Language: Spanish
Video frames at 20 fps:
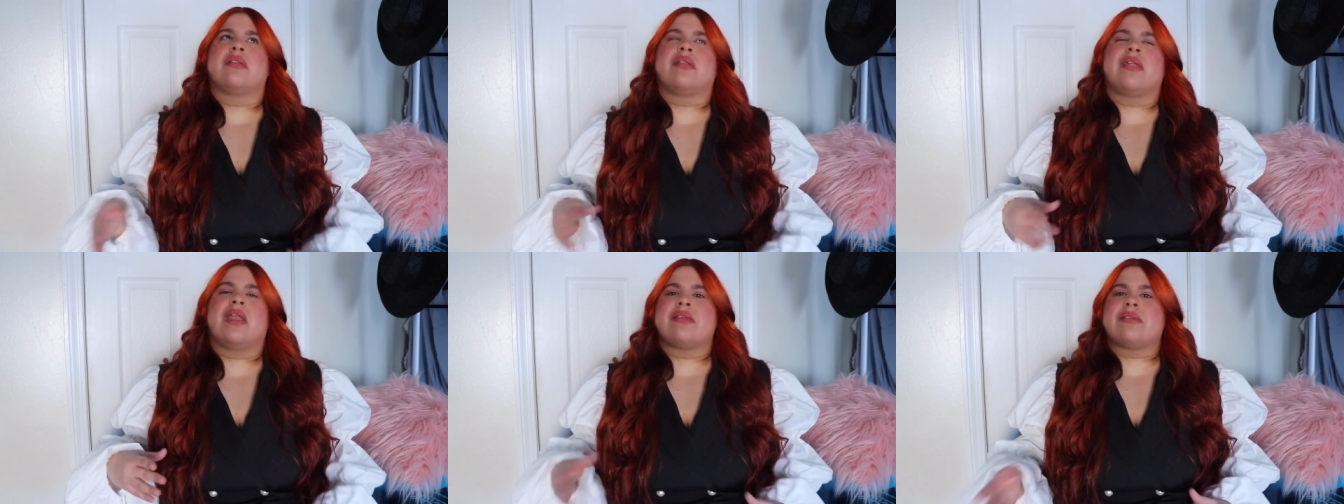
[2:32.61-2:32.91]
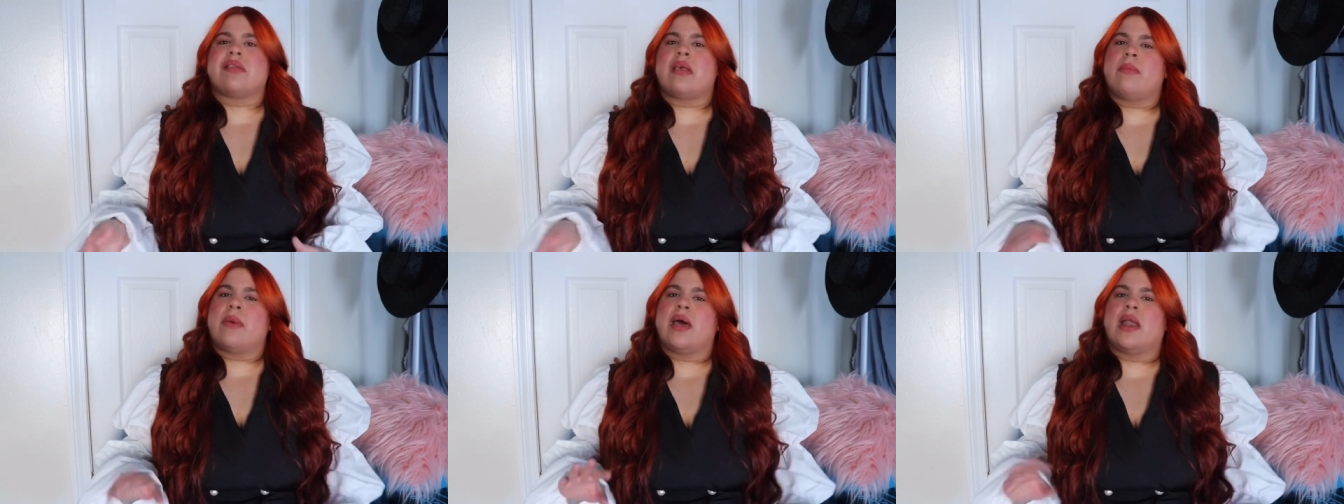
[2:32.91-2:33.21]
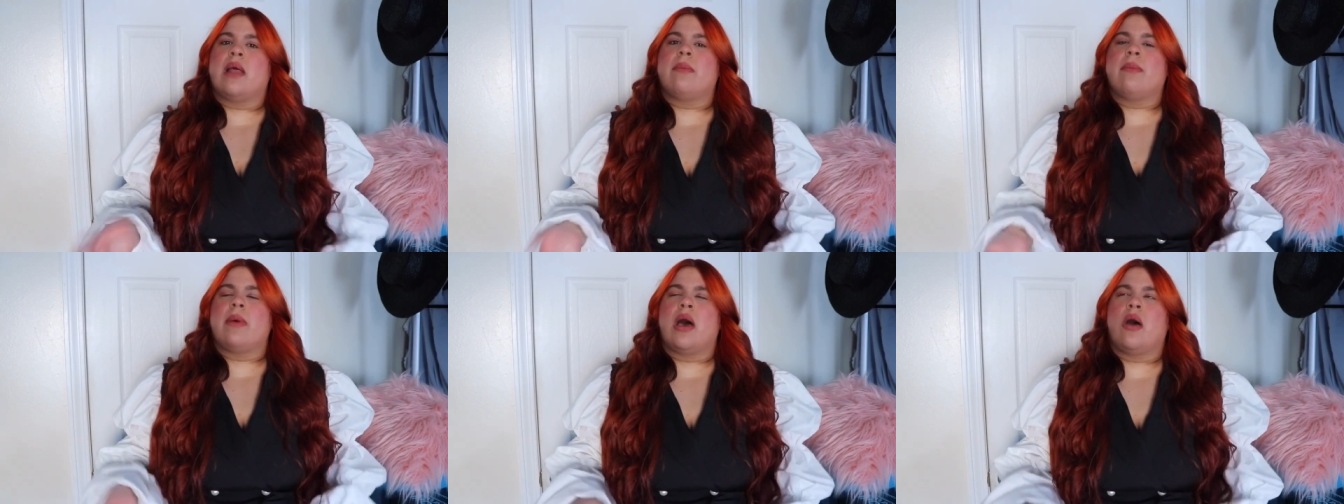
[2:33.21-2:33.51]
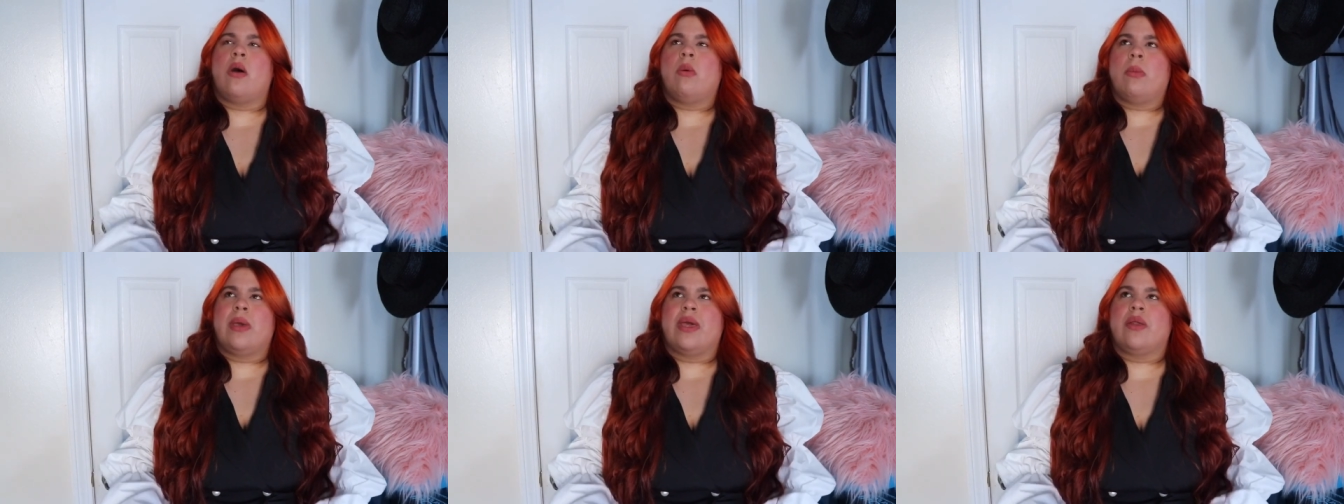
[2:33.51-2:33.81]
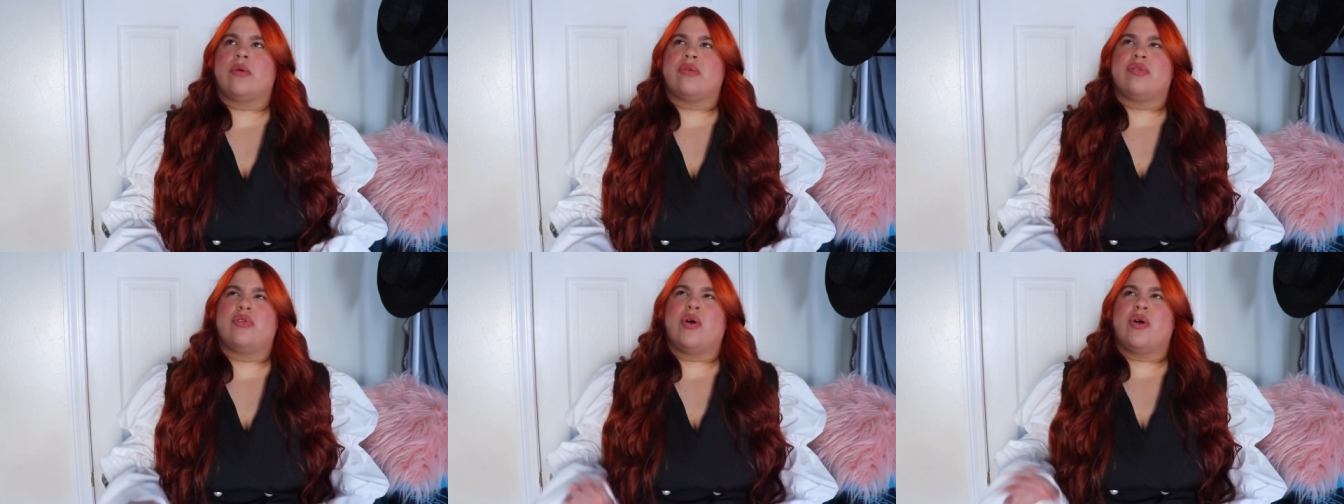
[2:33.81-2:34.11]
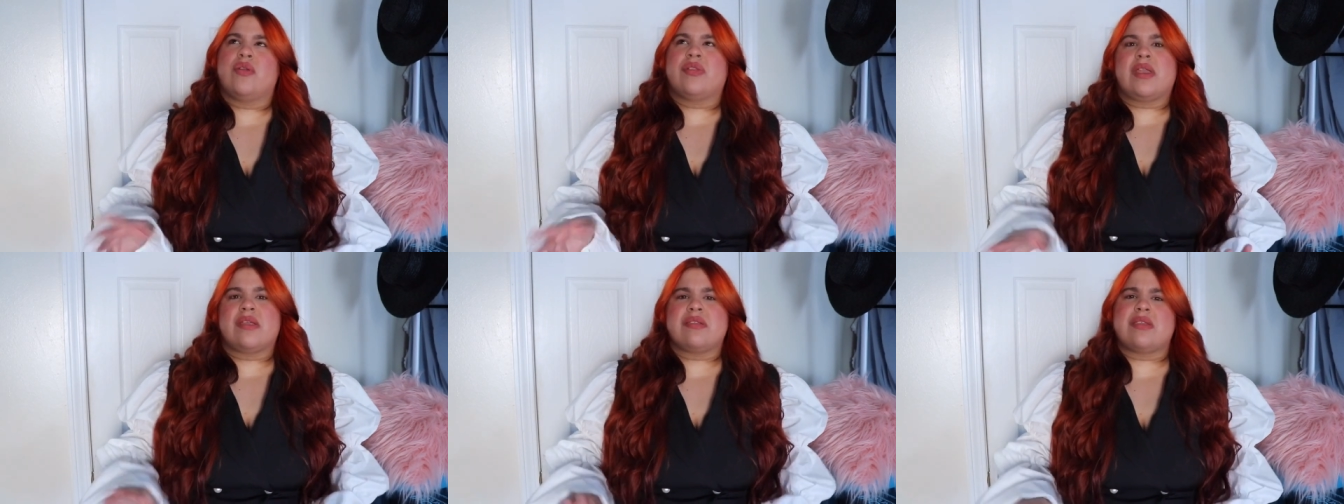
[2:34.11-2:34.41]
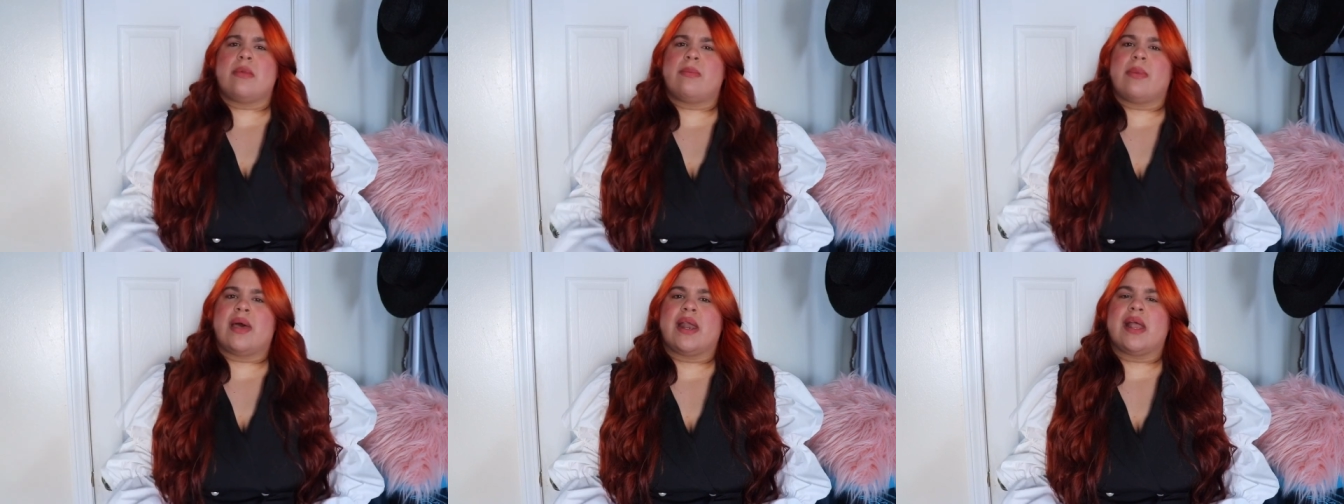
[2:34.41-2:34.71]
tres semanas más o menos, dos o tres
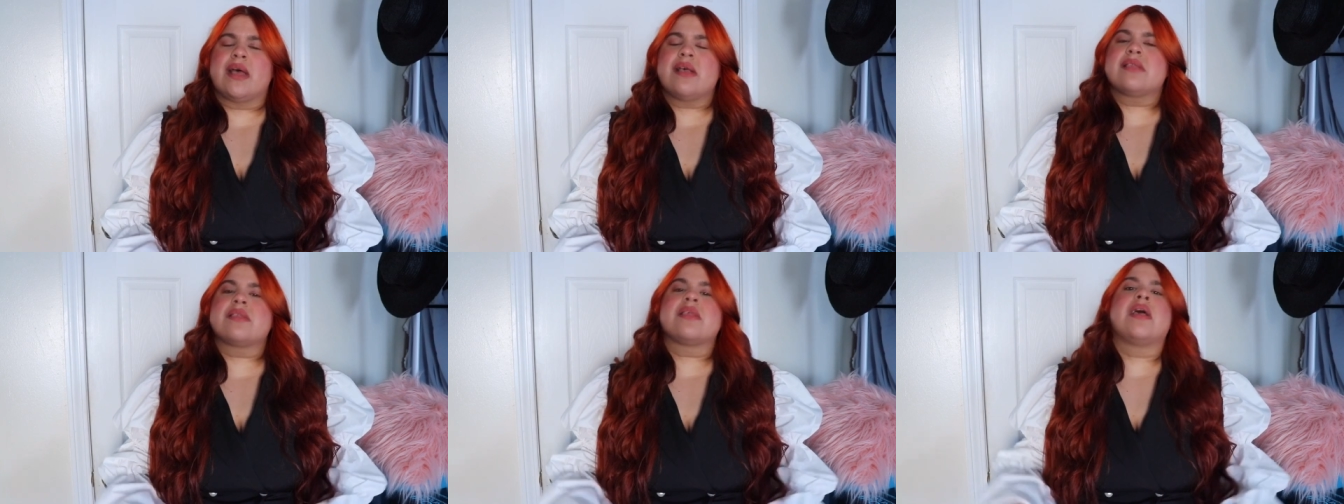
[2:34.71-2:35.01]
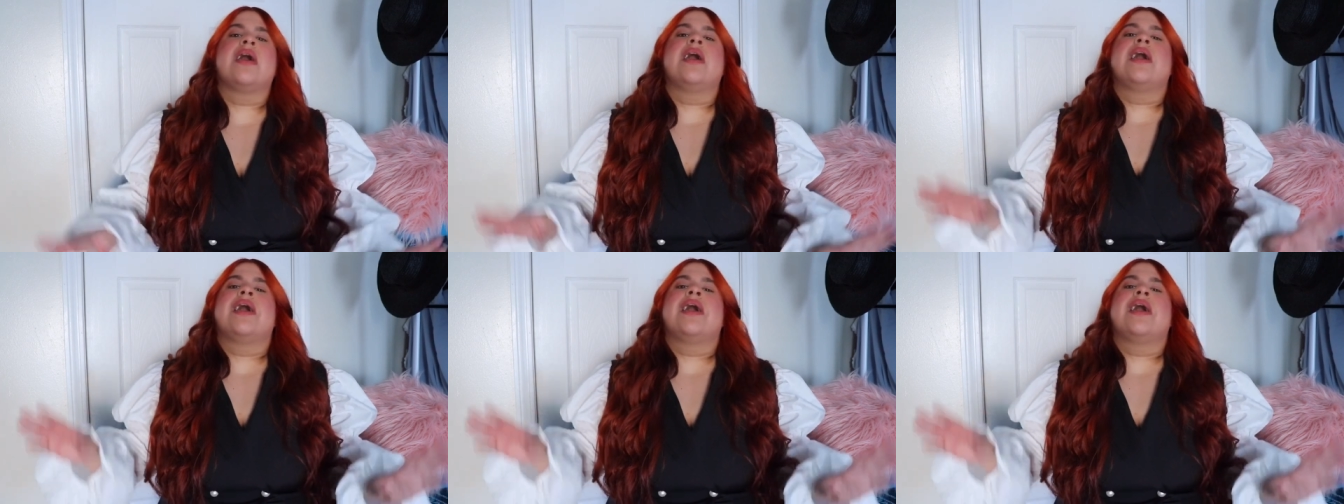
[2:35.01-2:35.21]
semanas,